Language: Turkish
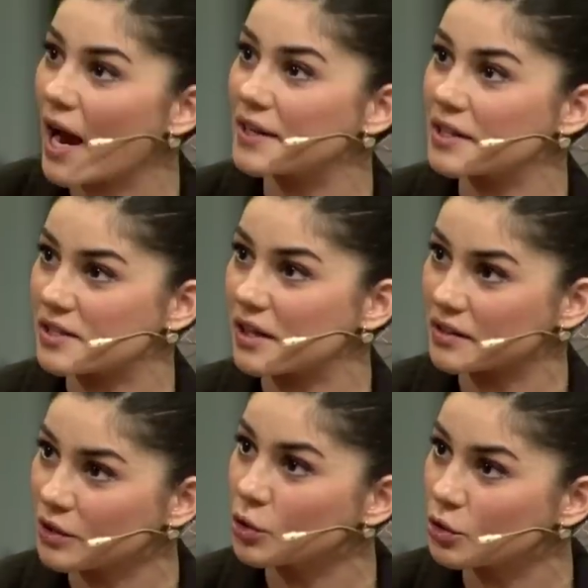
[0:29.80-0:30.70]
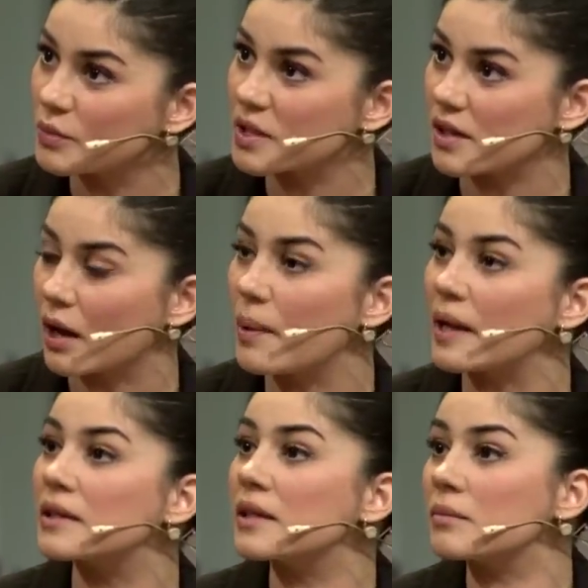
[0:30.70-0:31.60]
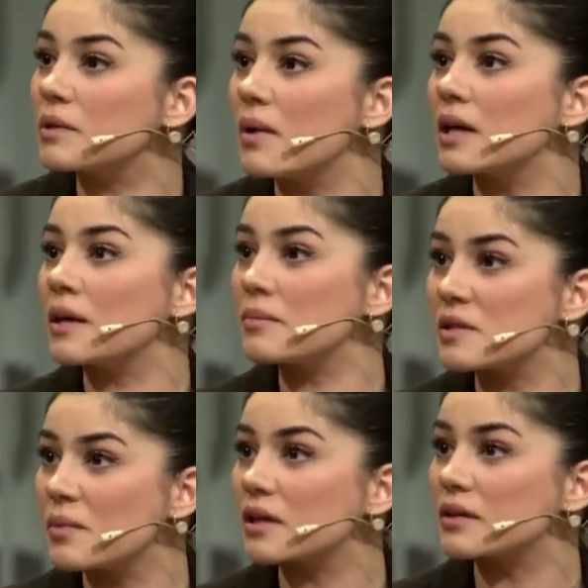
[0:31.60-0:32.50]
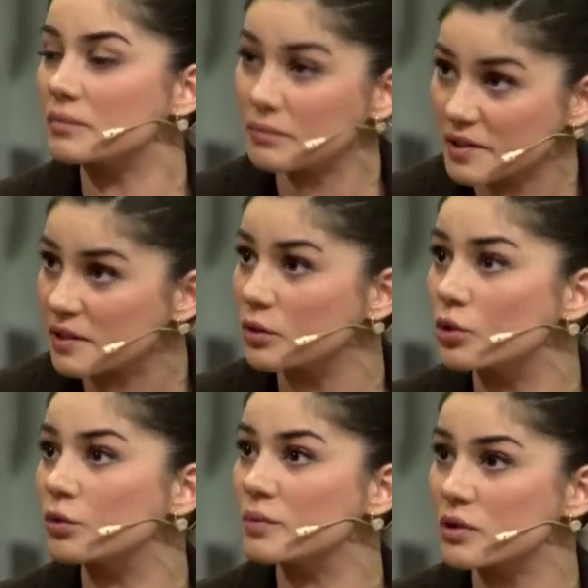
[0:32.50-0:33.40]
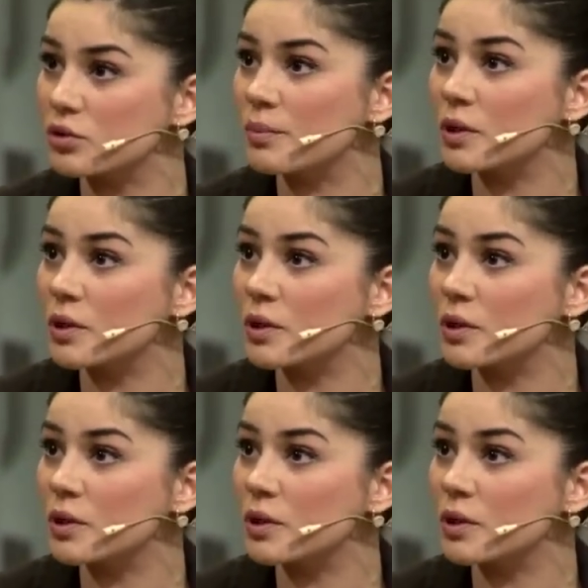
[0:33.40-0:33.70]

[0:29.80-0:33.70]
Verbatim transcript: herkes hakkında yorum yazar. Ben de dedim ki madem bizim hakkımızda yorum yazıyor